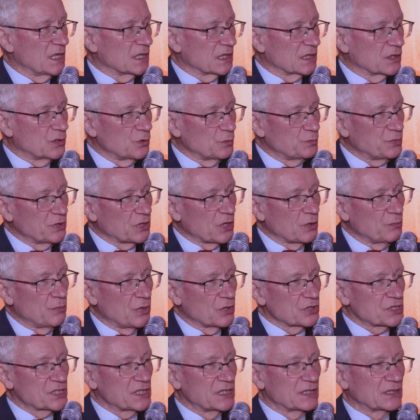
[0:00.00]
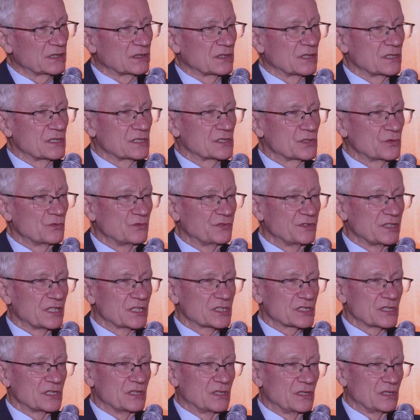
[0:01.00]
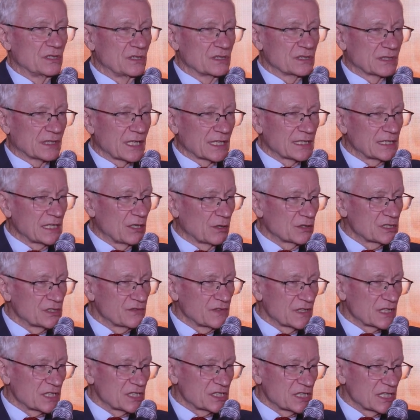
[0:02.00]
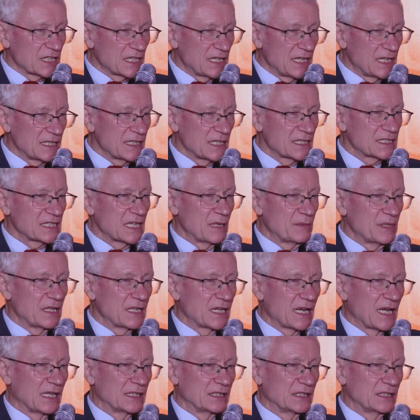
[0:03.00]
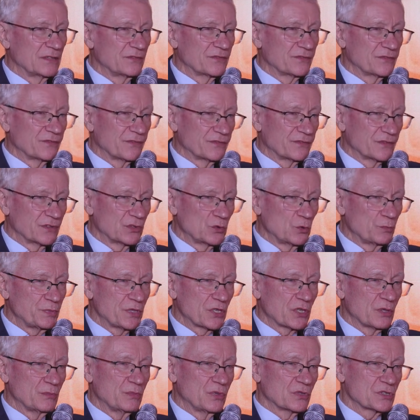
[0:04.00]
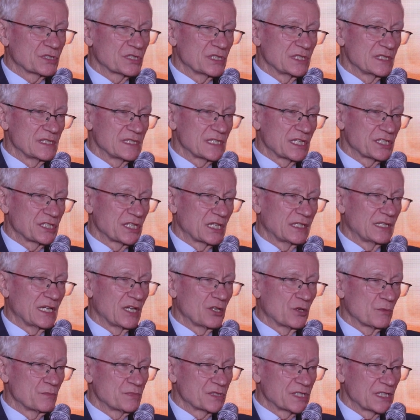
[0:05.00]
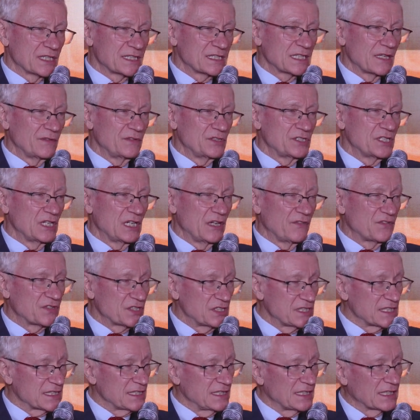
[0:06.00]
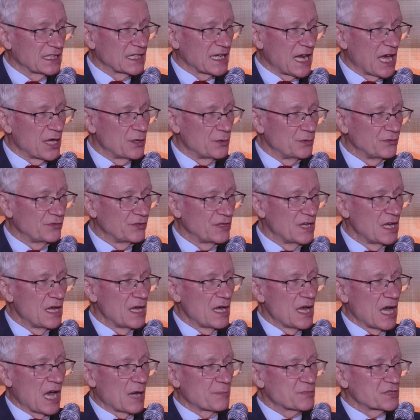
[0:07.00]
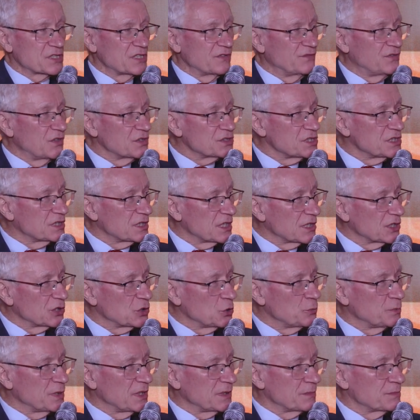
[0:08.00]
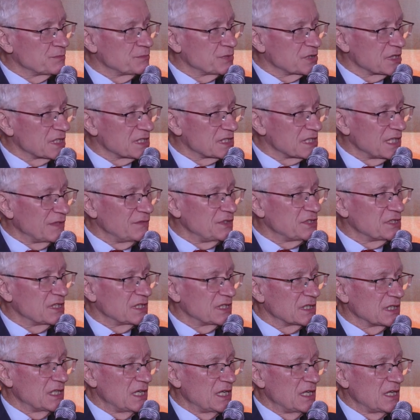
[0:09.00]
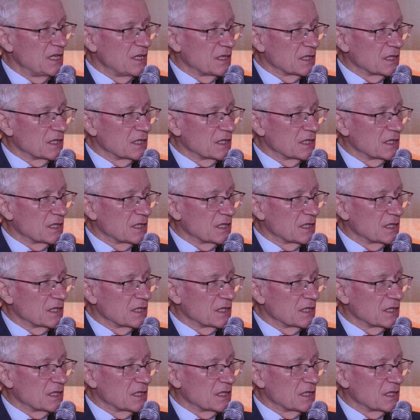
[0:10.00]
E, grupy robocze to jest również takie odzwierciedlenie samej Rady. W grupie roboczej zasiadają przedstawiciele wszystkich krajów, a przewodzi tej grupie przedstawiciel